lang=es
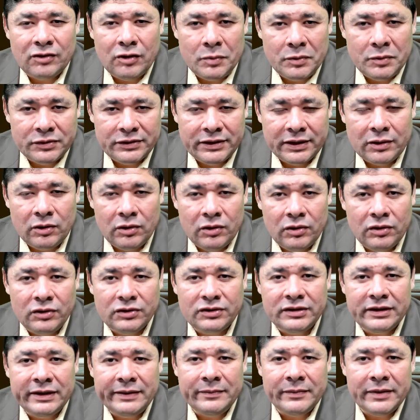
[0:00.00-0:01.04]
como se
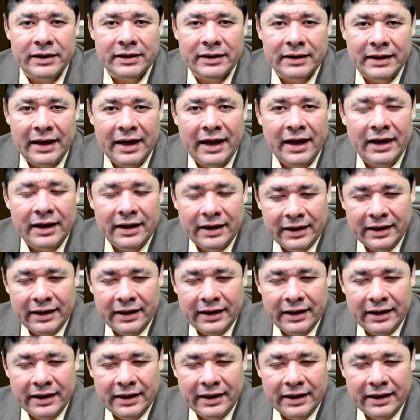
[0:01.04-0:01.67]
conocen, ¿verdad?